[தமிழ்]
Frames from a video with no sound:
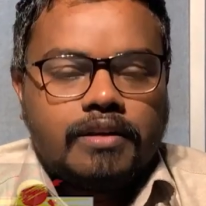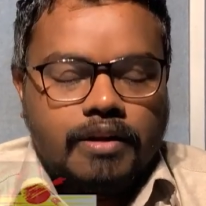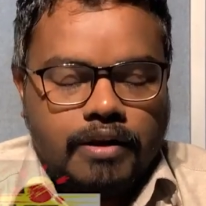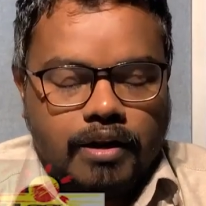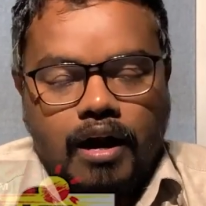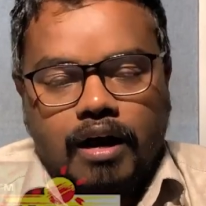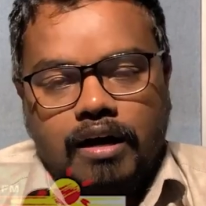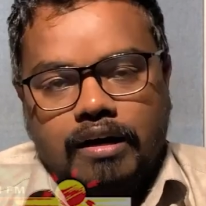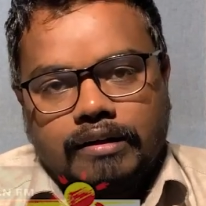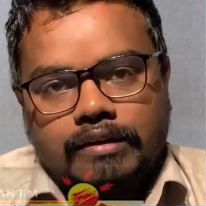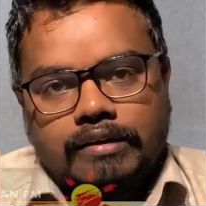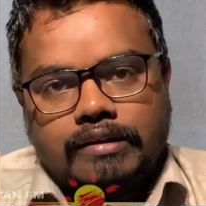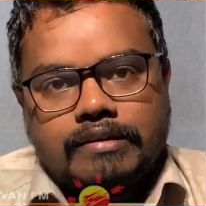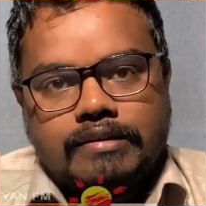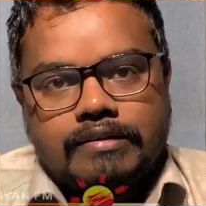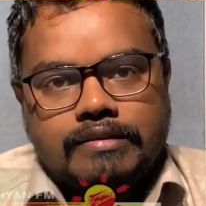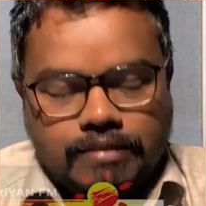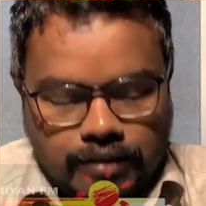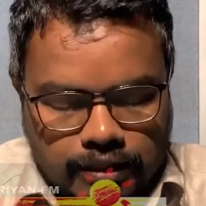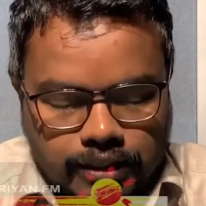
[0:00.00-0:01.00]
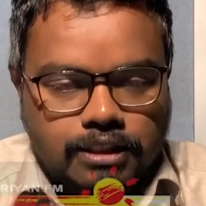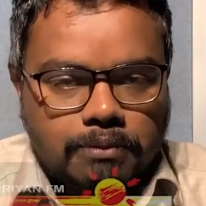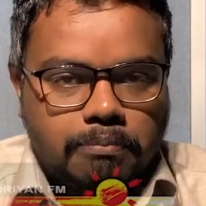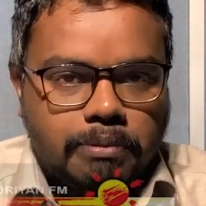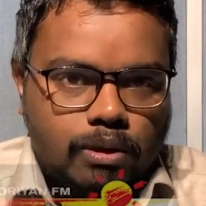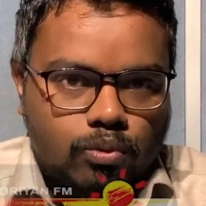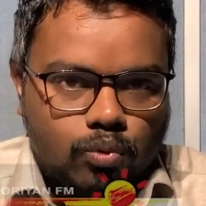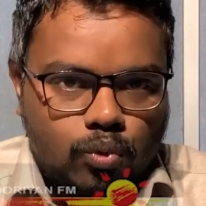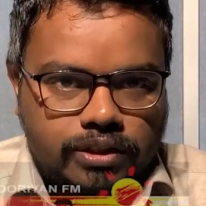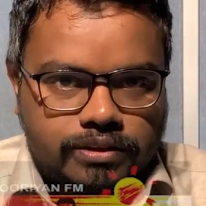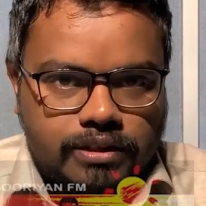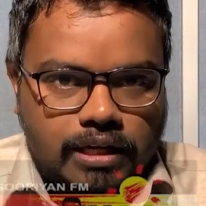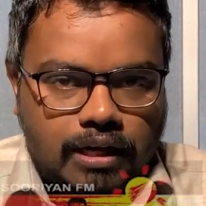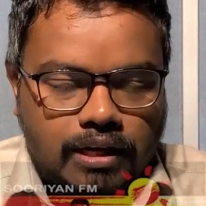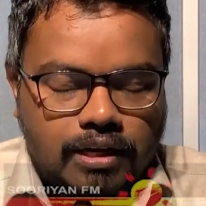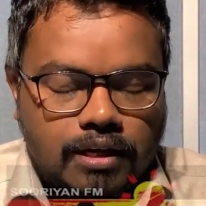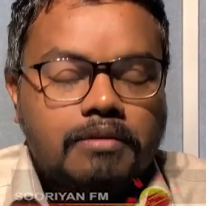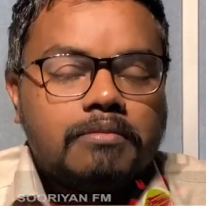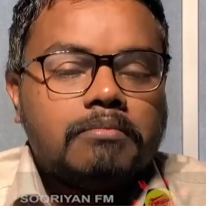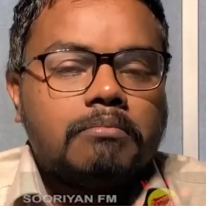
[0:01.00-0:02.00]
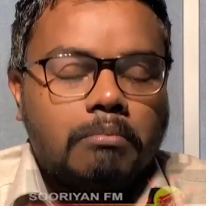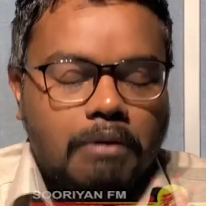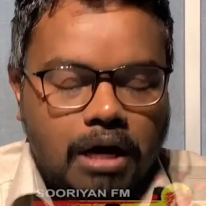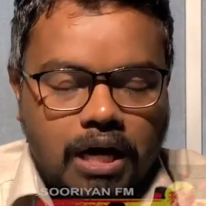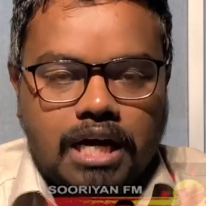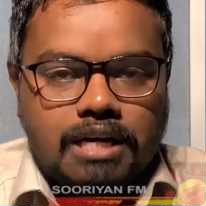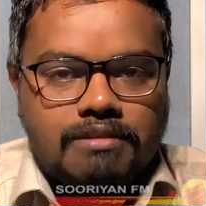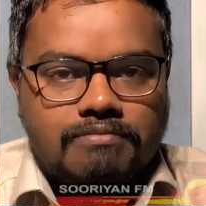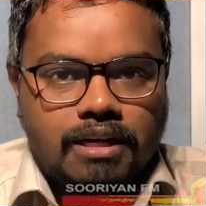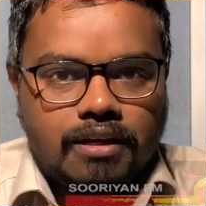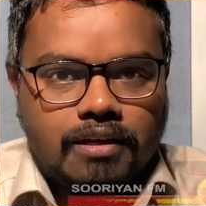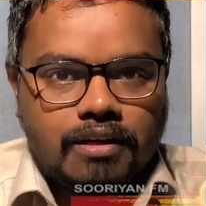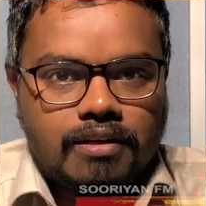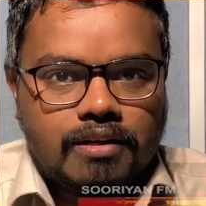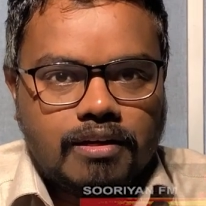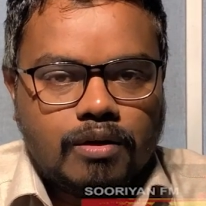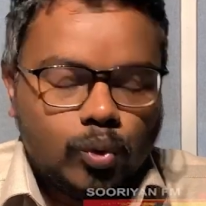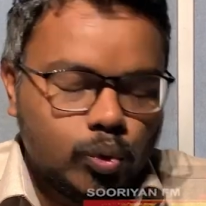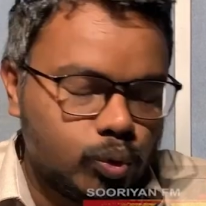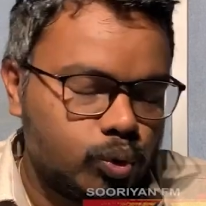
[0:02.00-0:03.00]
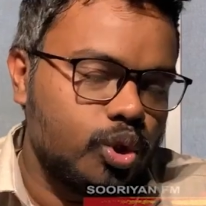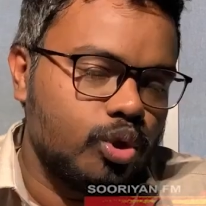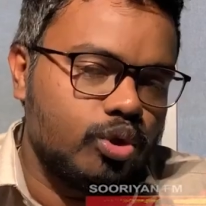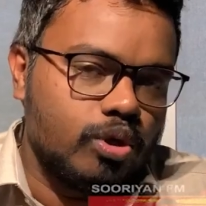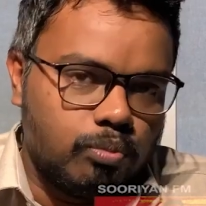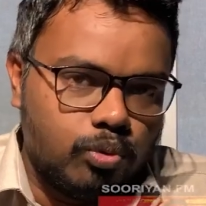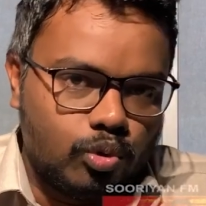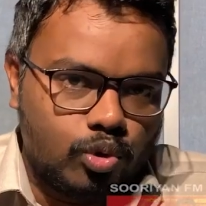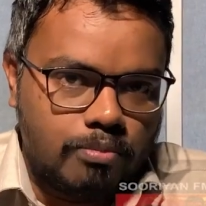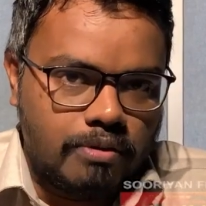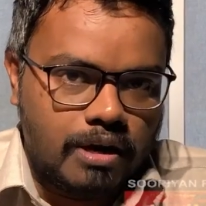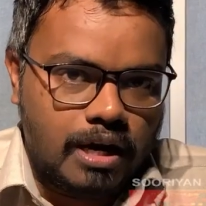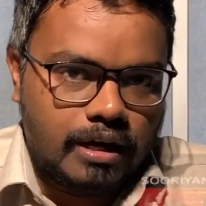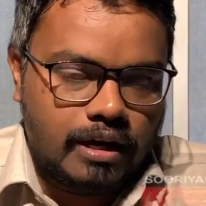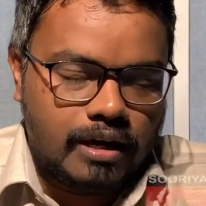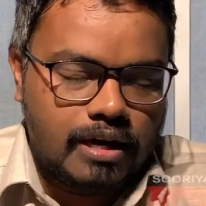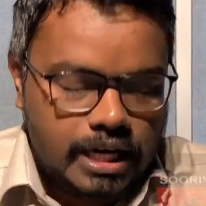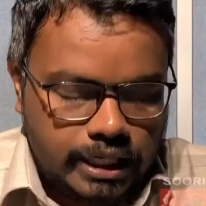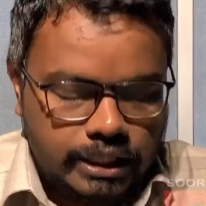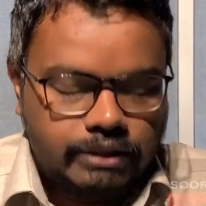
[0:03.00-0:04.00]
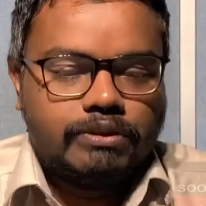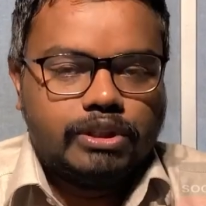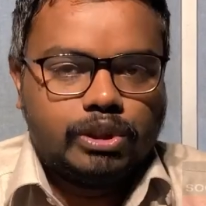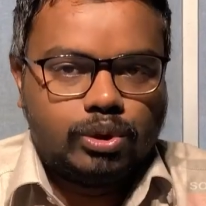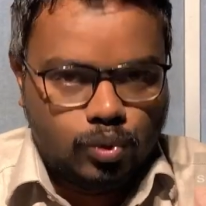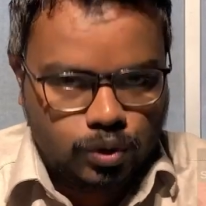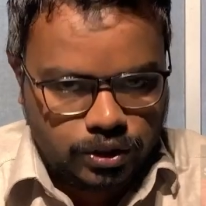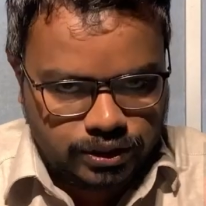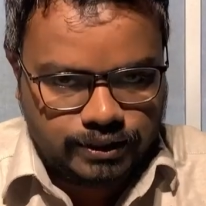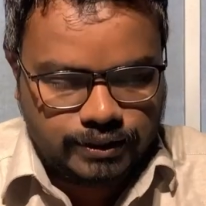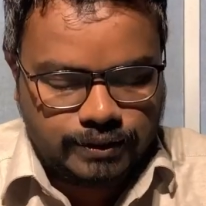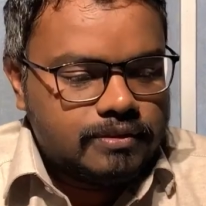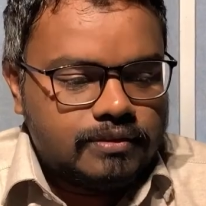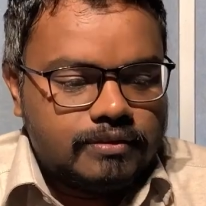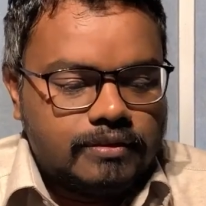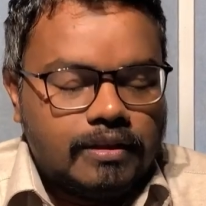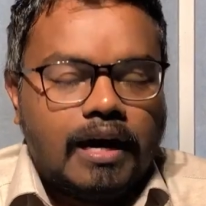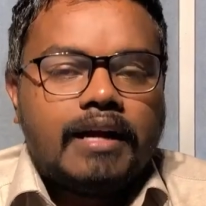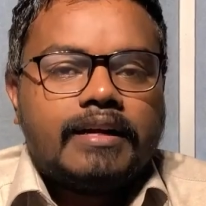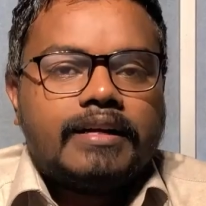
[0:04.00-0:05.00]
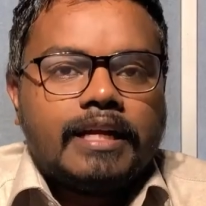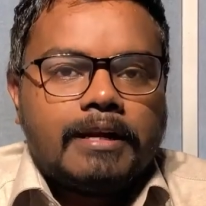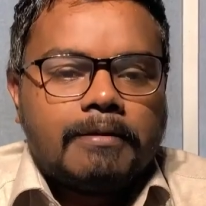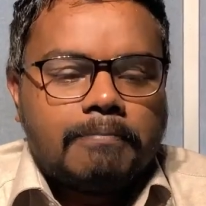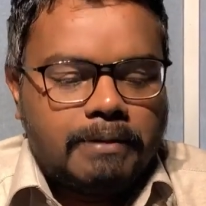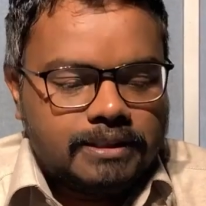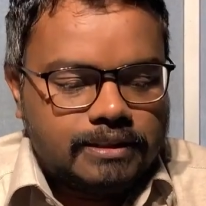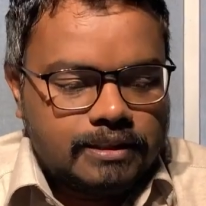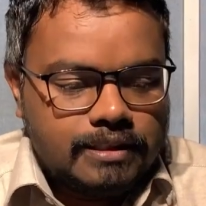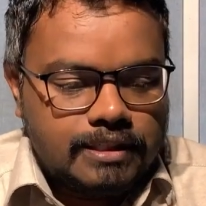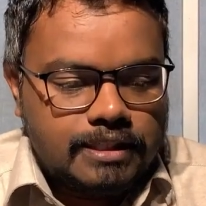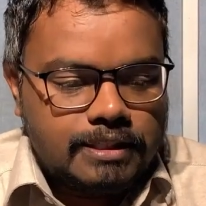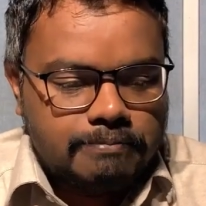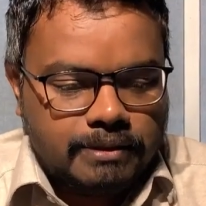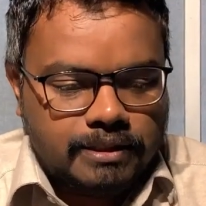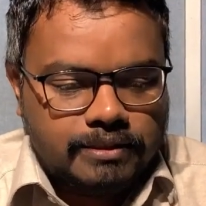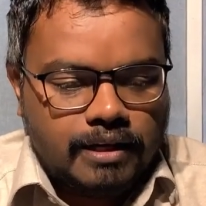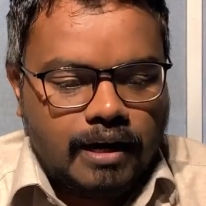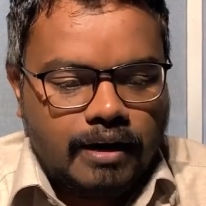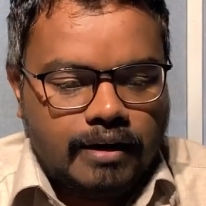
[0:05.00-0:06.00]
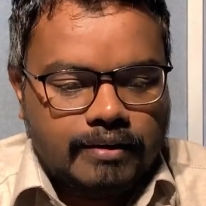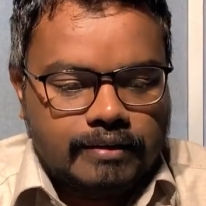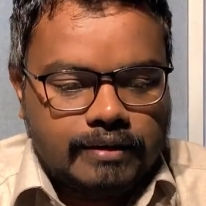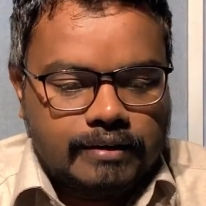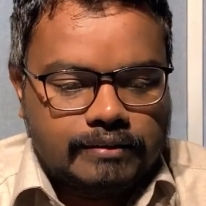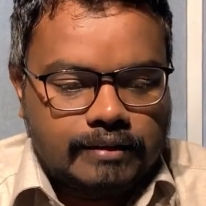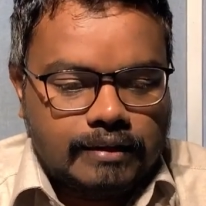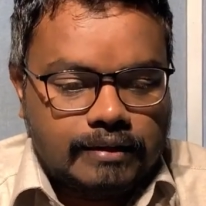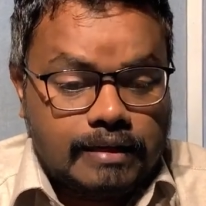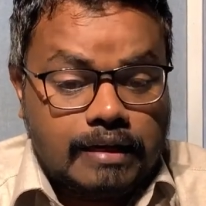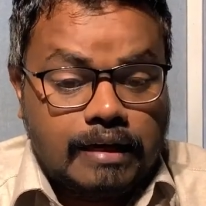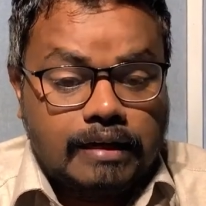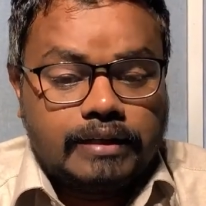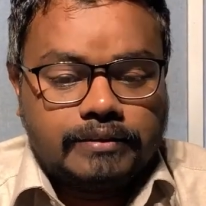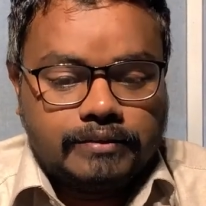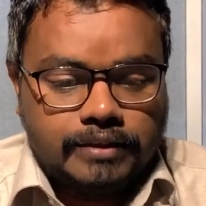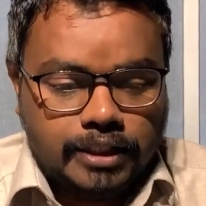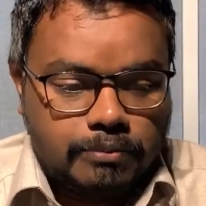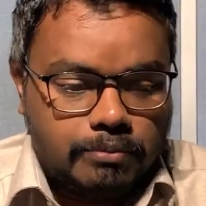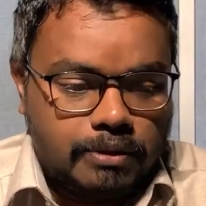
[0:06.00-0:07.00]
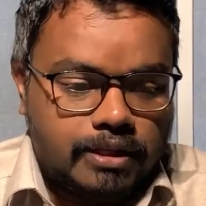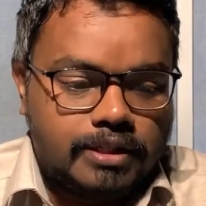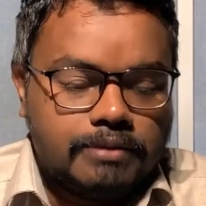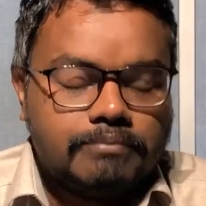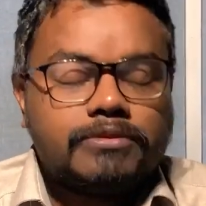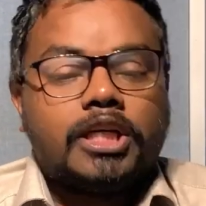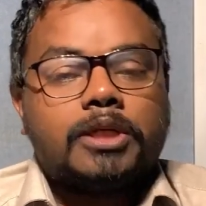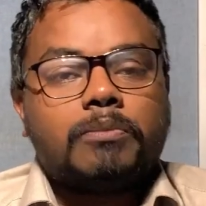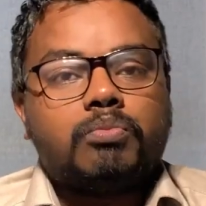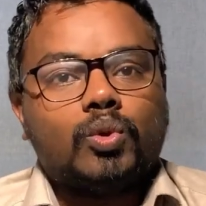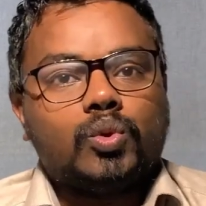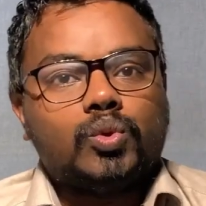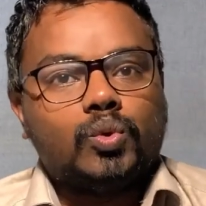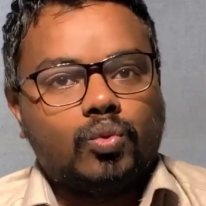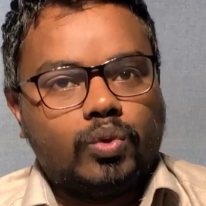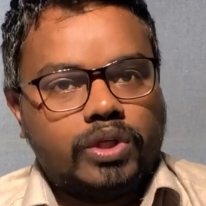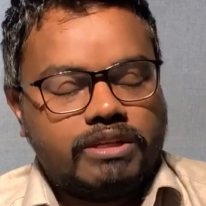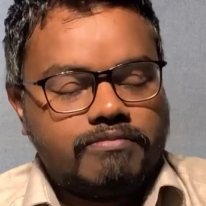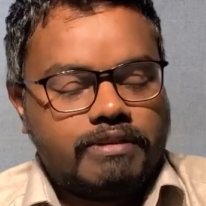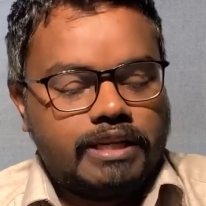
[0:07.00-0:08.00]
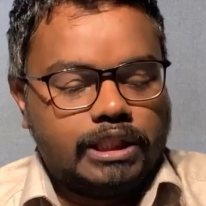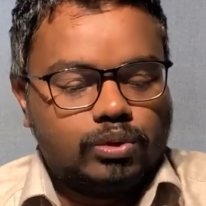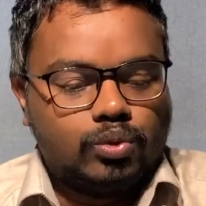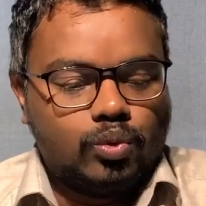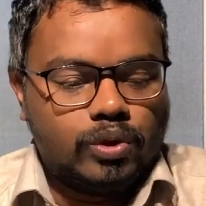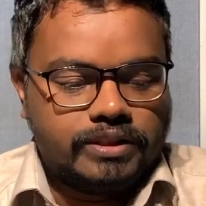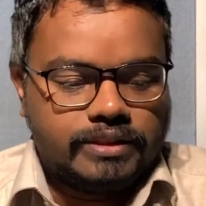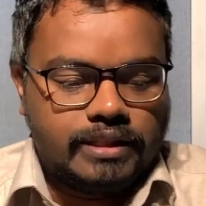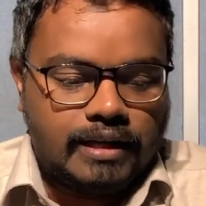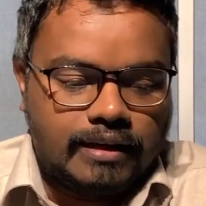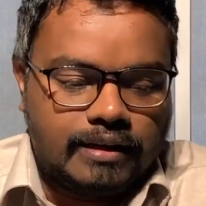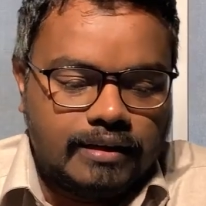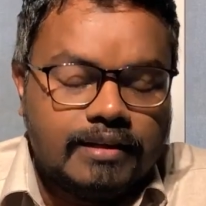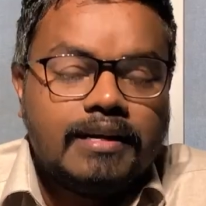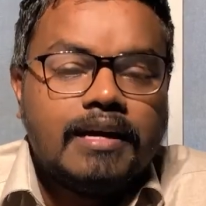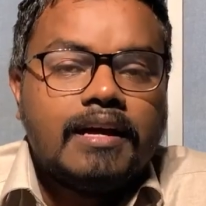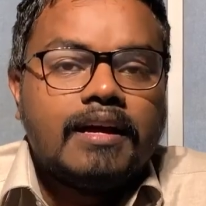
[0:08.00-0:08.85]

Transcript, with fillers: நாளை செலுத்தப்பட உள்ளதாக மக்கள் வங்கி உத்தியோகபூர்வமாக அறிவித்துள்ளது நாட்டில் பதினெட்டு பிரதான நீர்த்தேக்கங்களின் நீர்மட்டம் தற்போது உயர்வடைந்துள்ளதாக